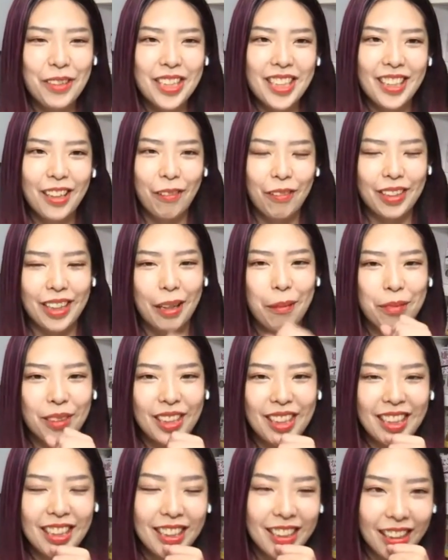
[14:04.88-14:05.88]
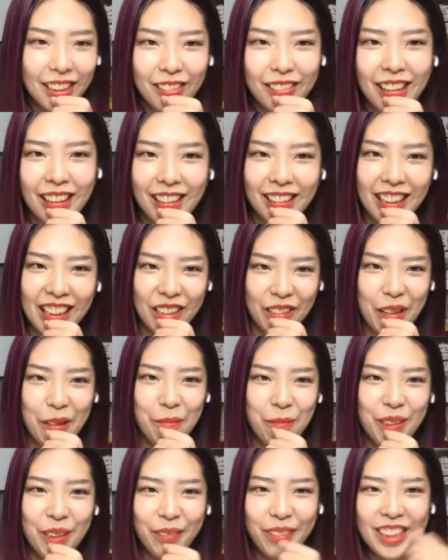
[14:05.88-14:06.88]
楽しんだ方が多分人生豊かだとは
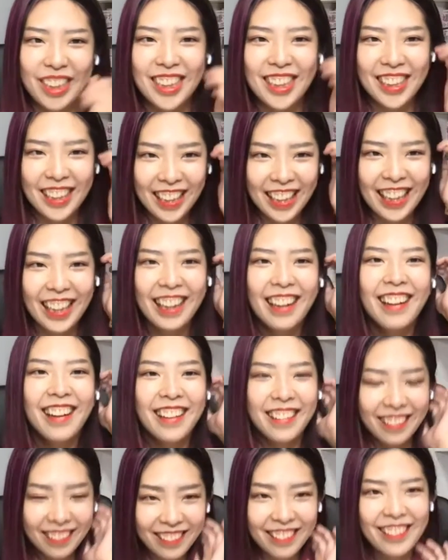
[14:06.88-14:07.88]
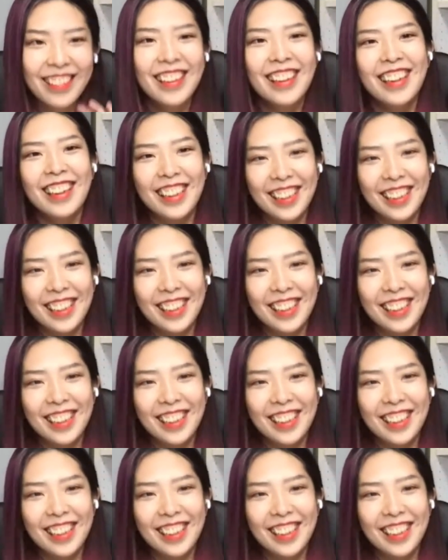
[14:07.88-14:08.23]
思いますんで、うん。